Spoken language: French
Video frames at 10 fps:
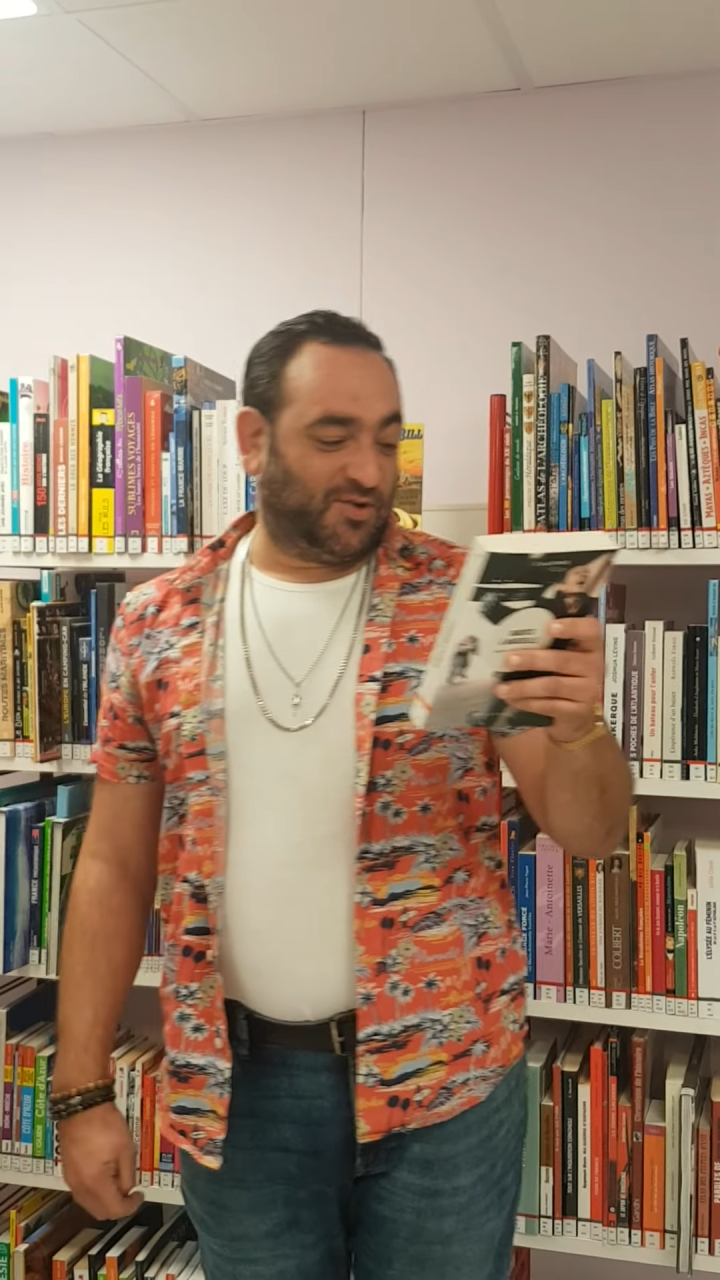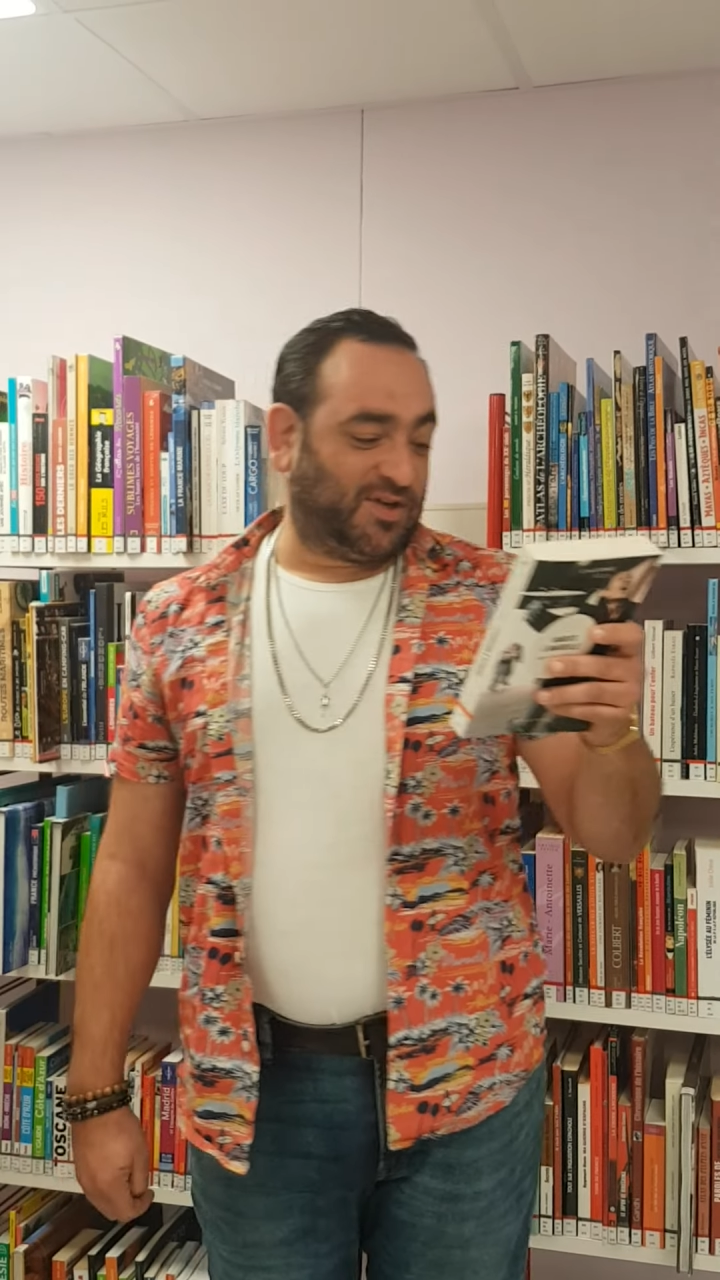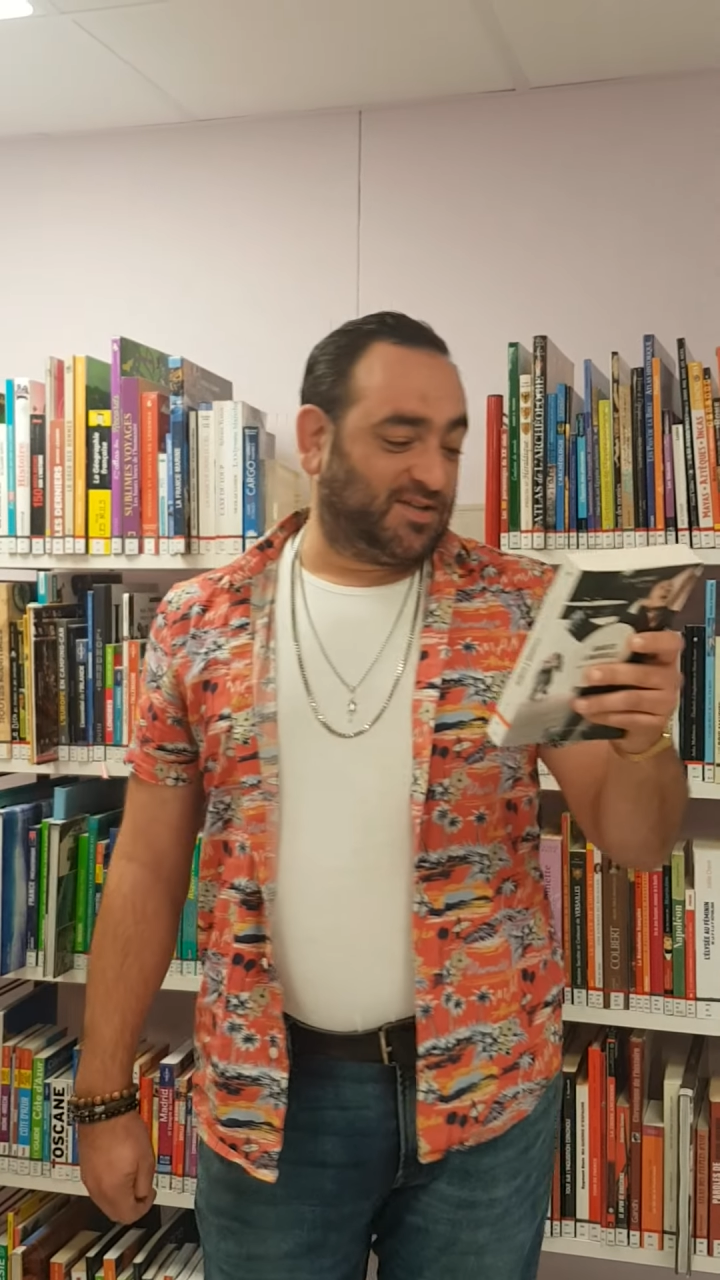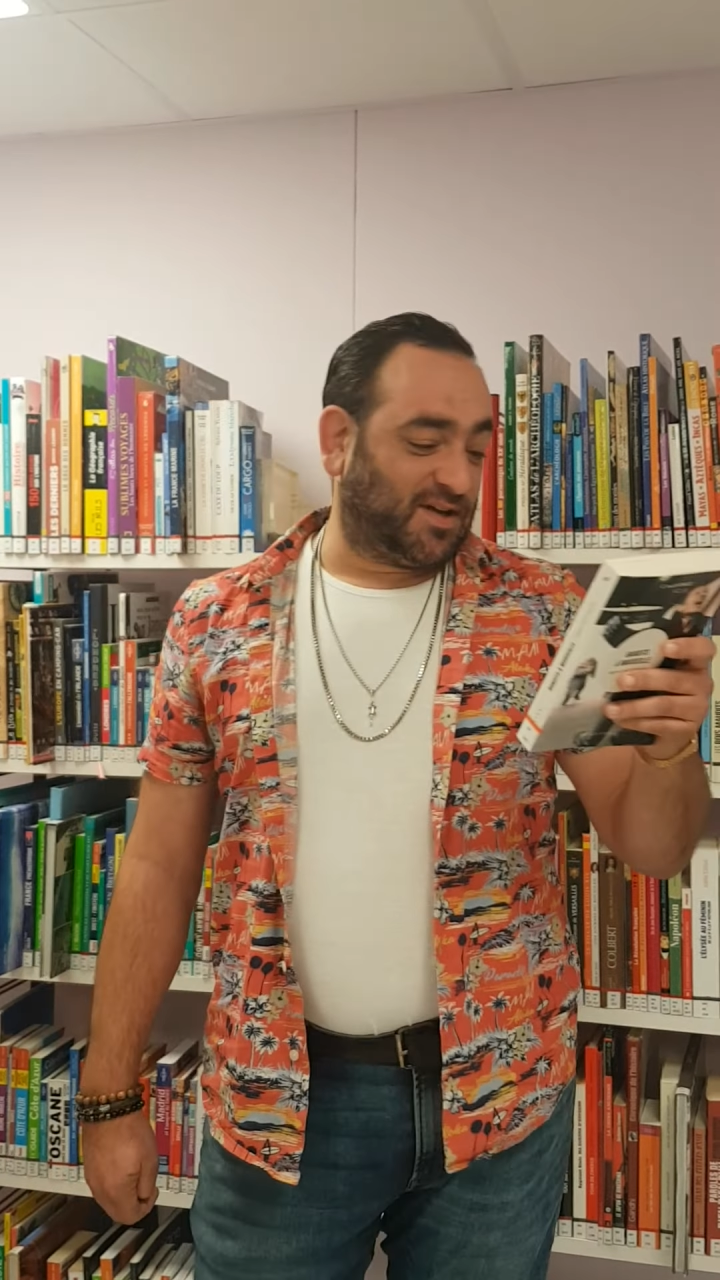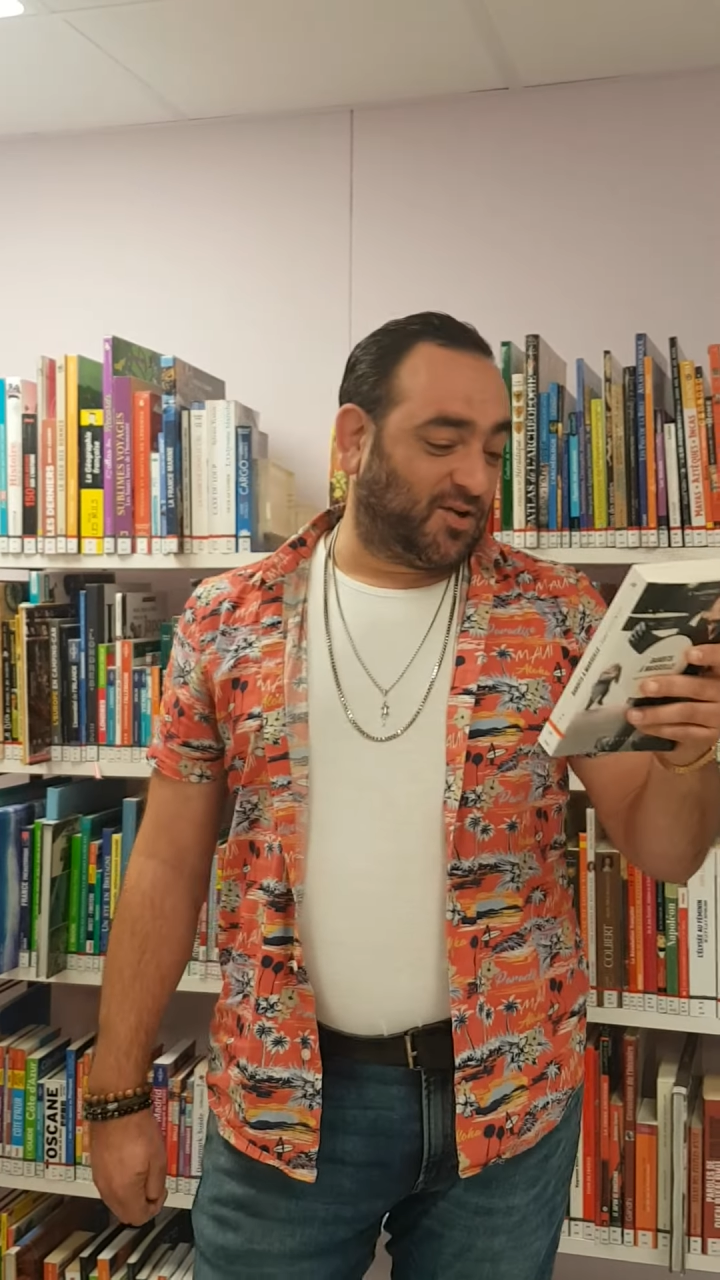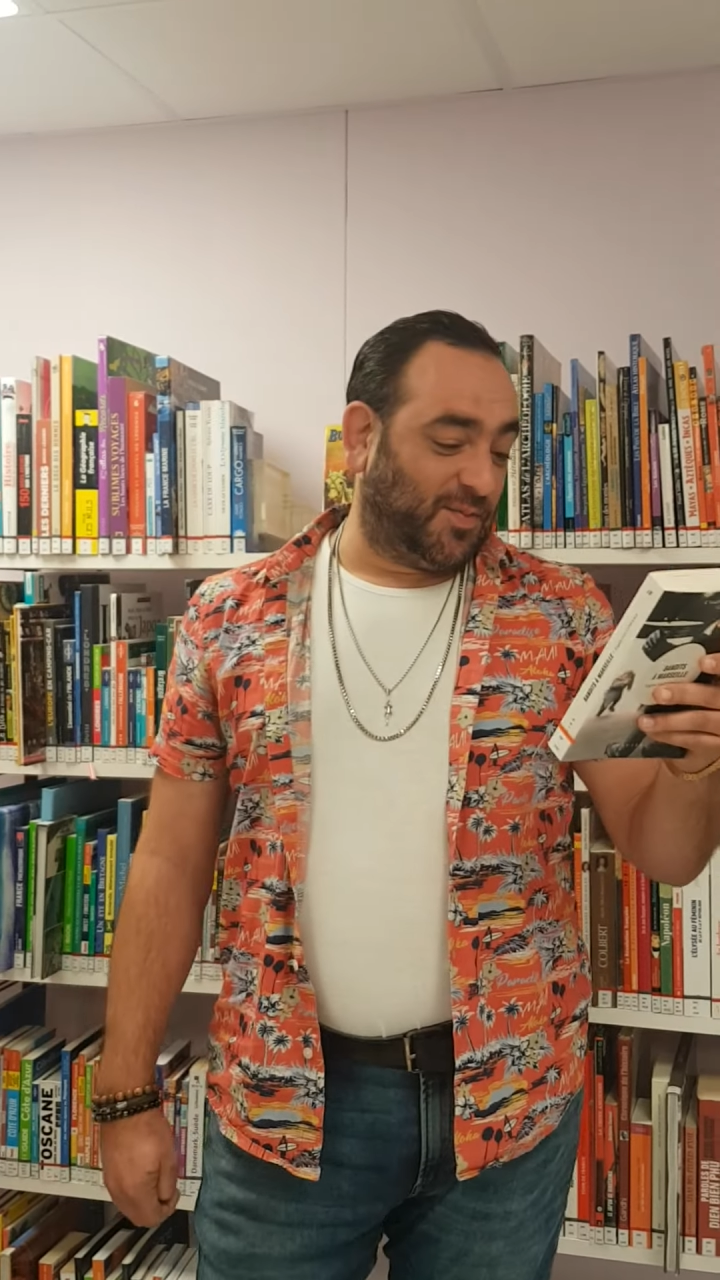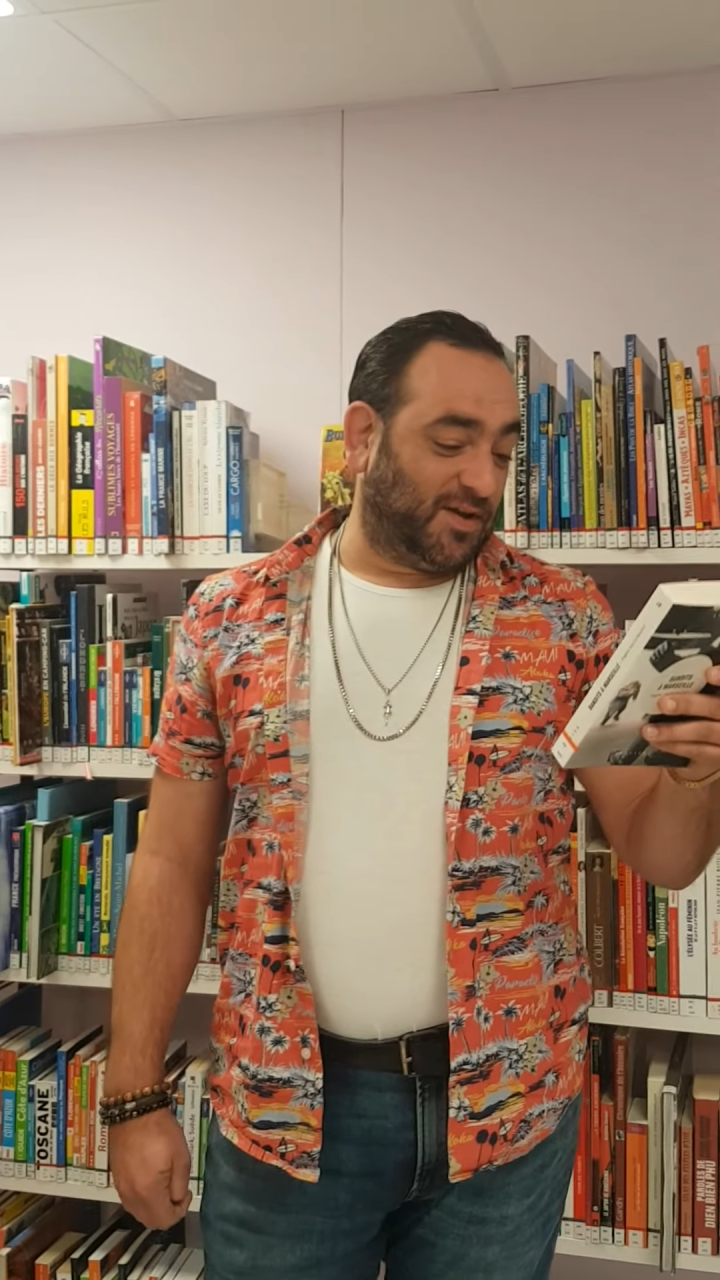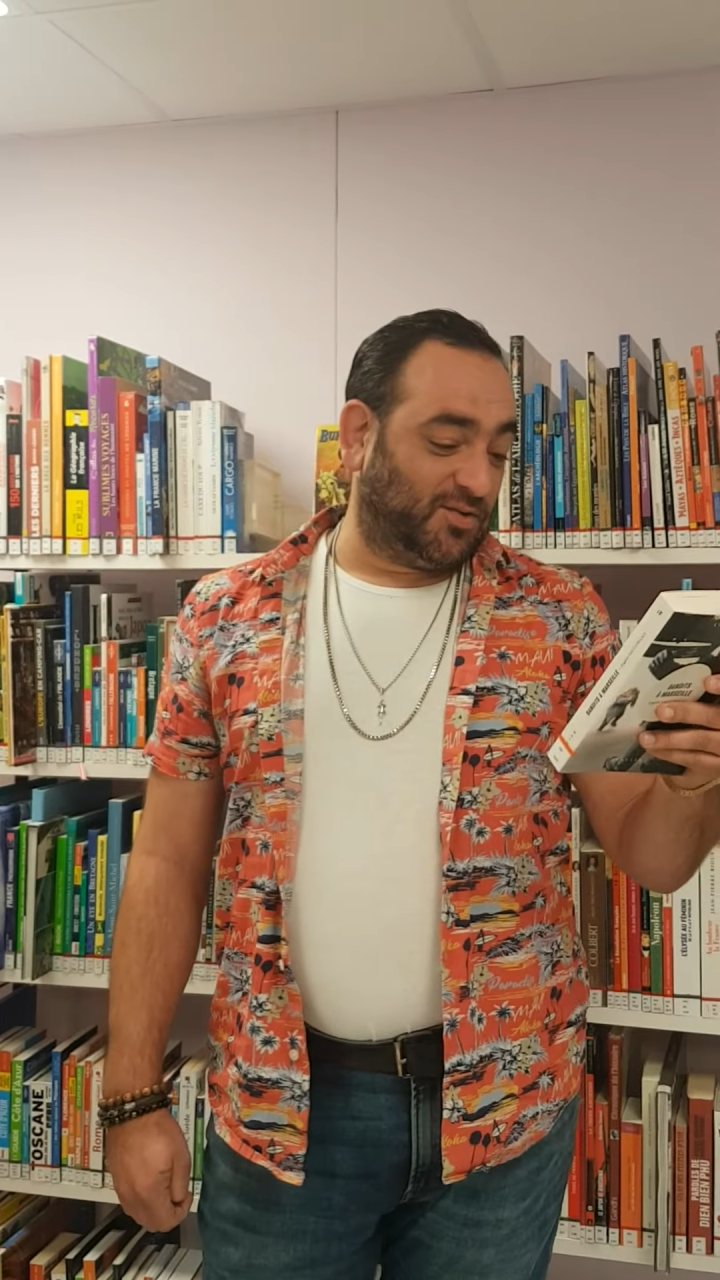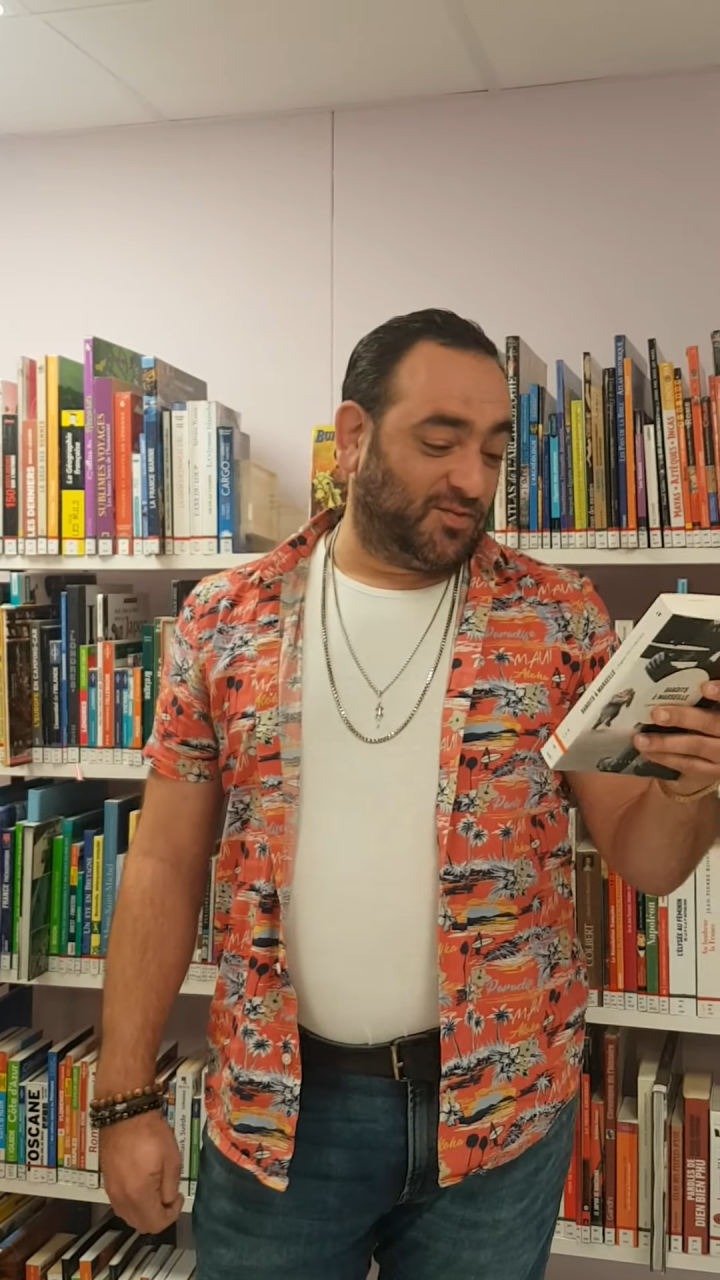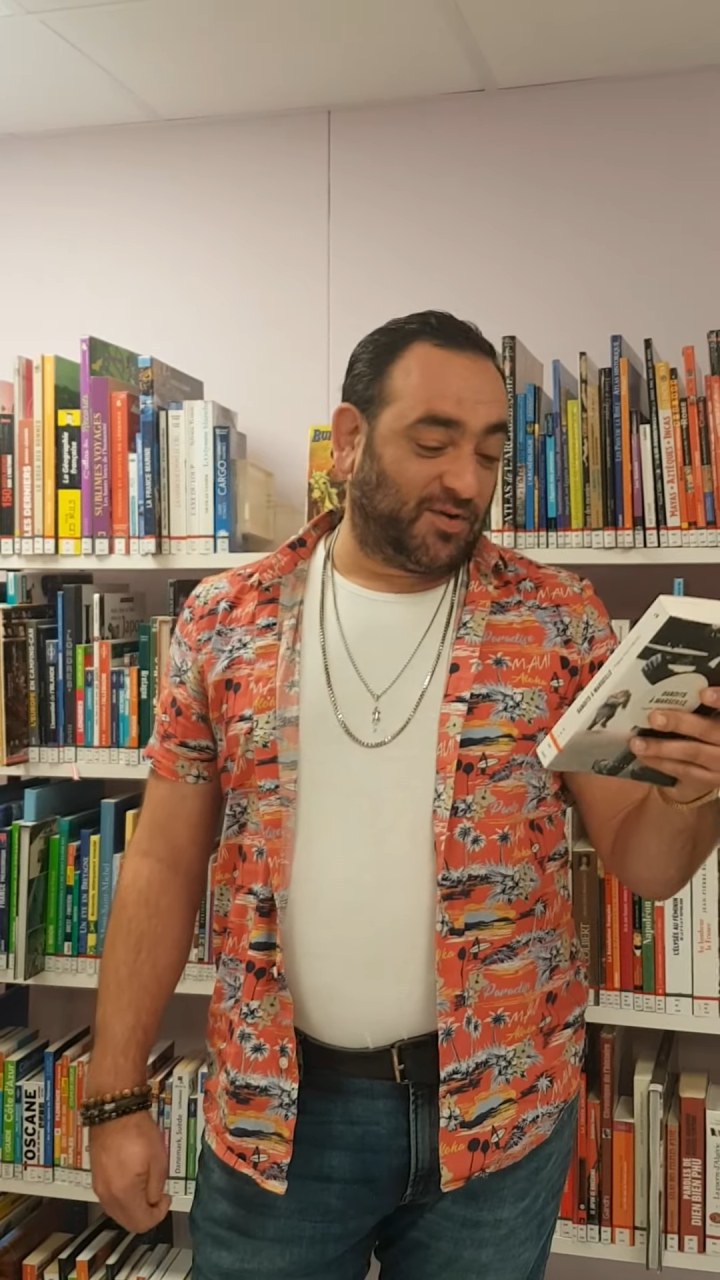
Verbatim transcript: Eugène Sacomano,